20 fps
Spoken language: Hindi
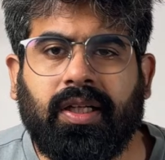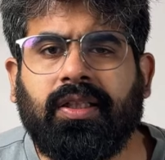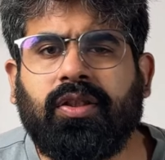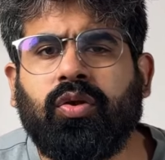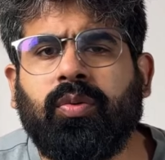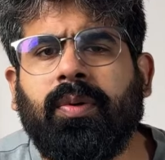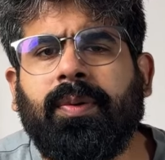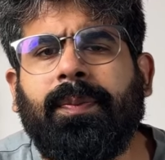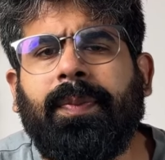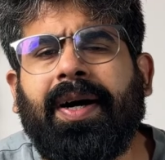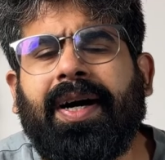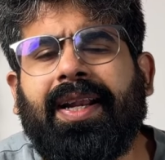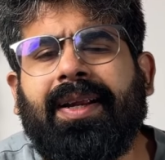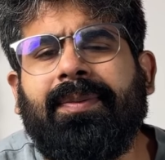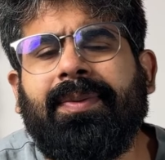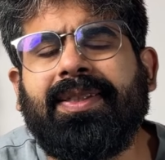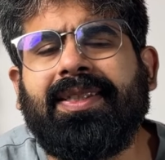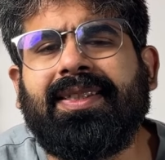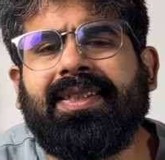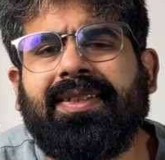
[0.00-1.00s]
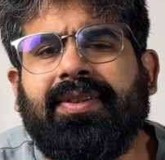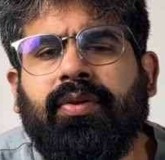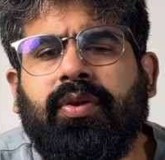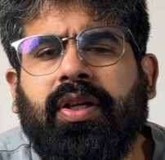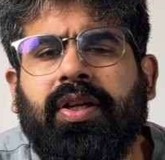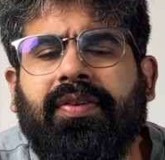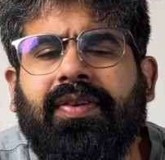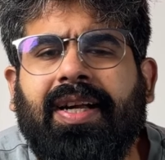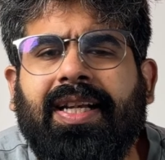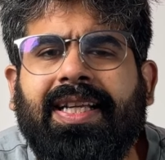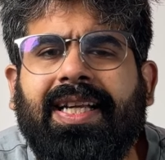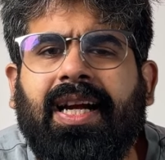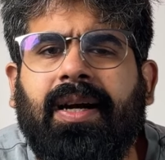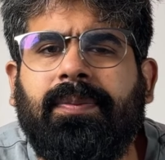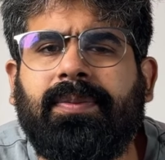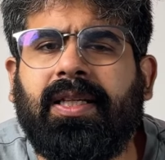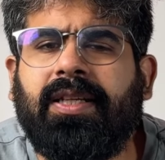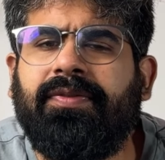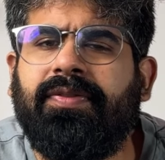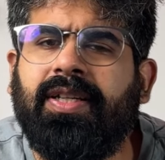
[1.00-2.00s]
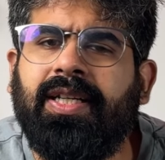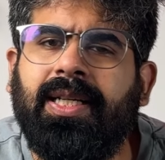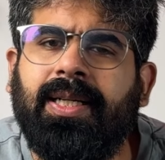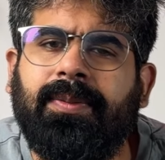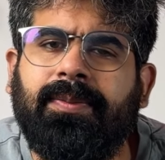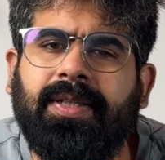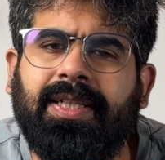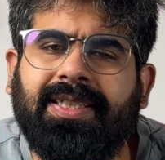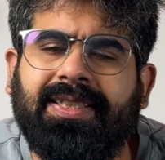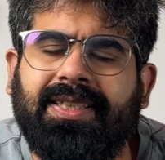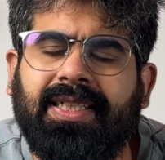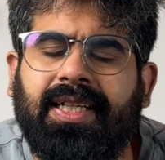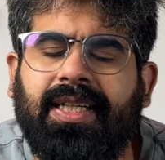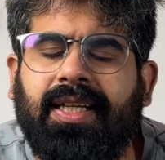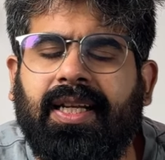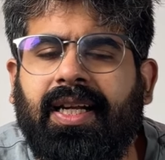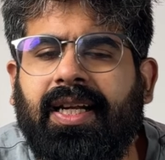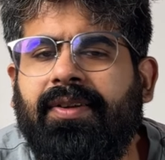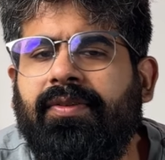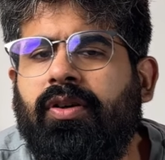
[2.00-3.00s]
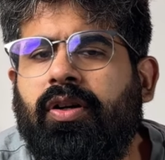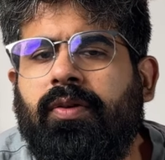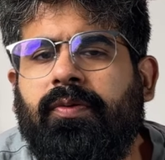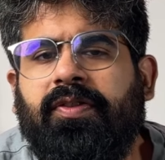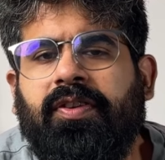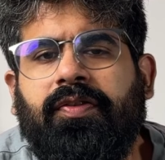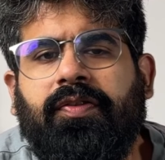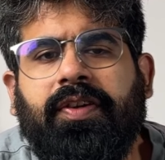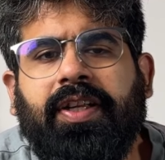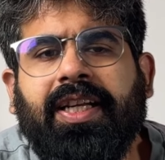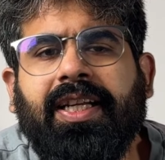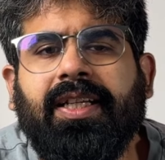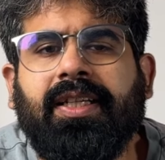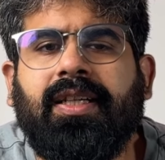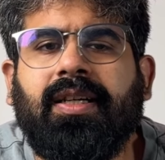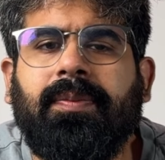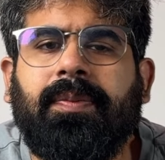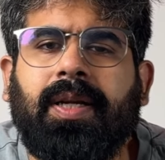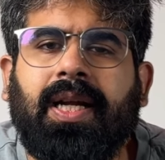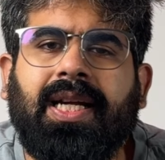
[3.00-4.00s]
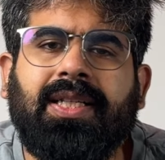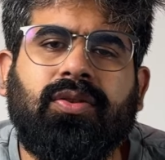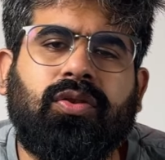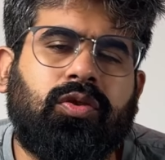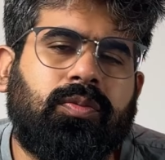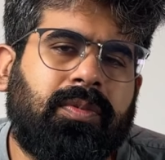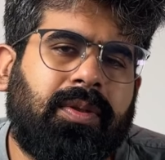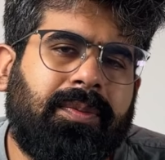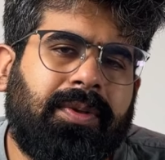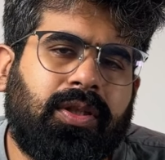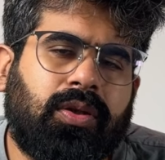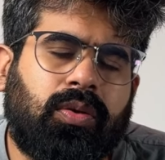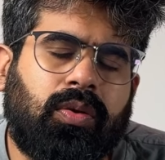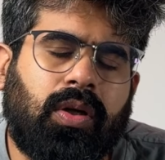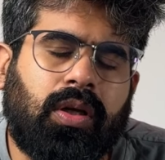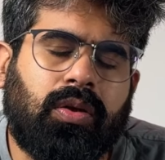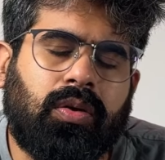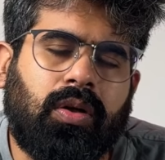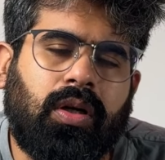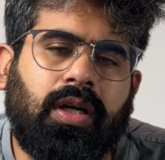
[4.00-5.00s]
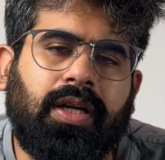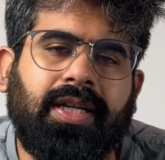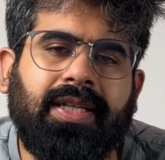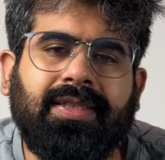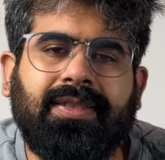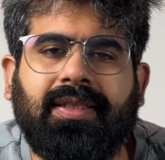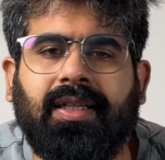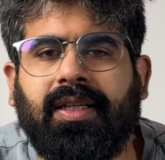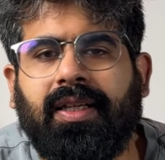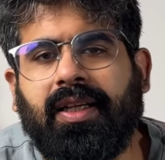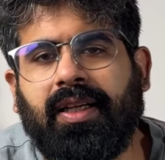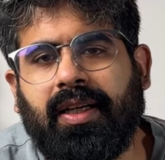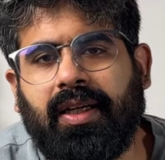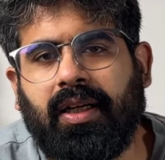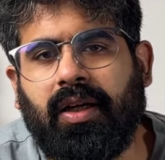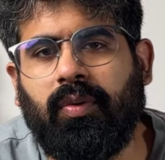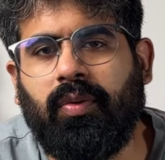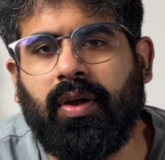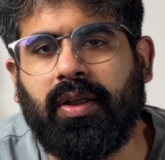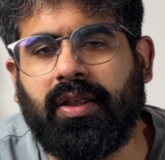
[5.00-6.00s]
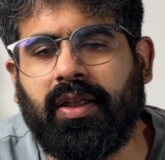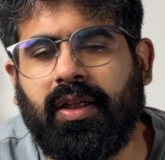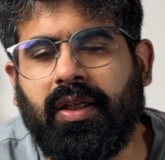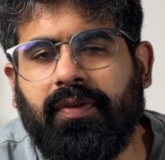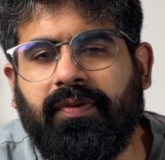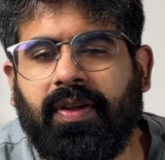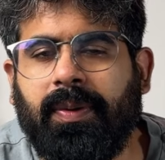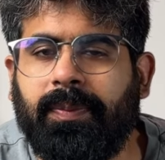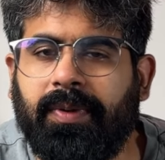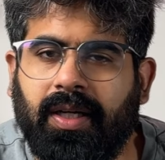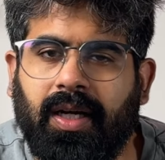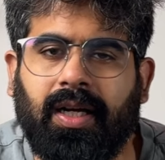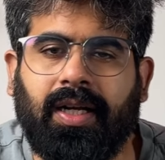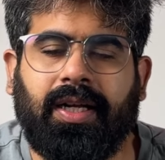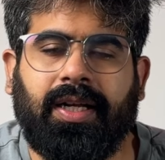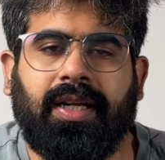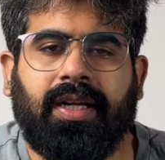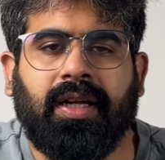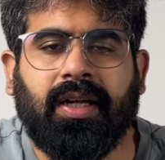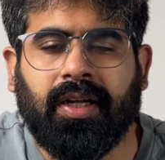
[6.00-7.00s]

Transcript: कल सुबह 12 बजे से होने वाली है आपकी फ्रीडम डे सेल लाइव और 15 का प्राइस उसमें भी थोड़ा थोड़ा टीज करके रखा हुआ था फ्लिपकार्ट ने